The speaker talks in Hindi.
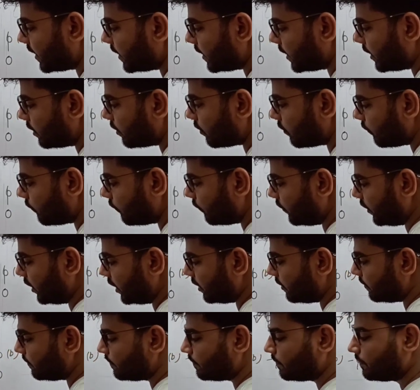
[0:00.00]
ग्रेडियंट ऑफ
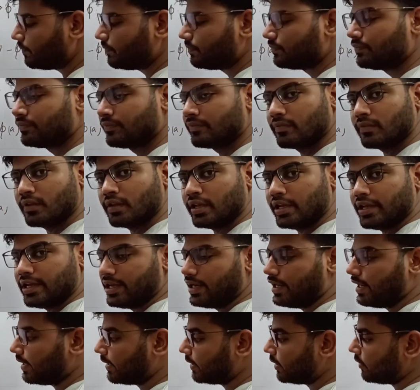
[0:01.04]
वी
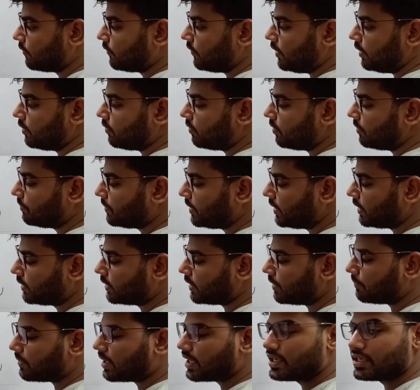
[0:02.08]
इलेक्ट्रिक फील्ड को हम
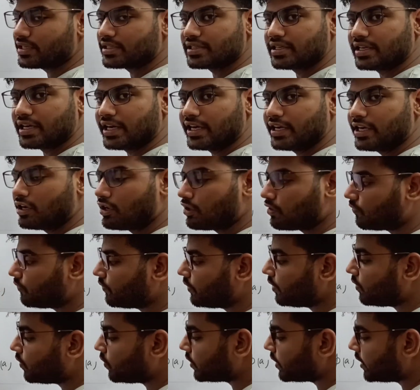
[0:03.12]
लिखते हैं माइनस ग्रेडियंट
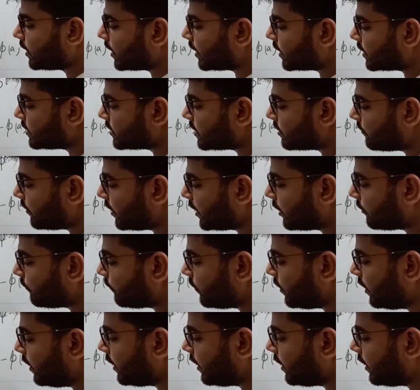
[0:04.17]
ऑफ वी और ये कंजर्वेटिव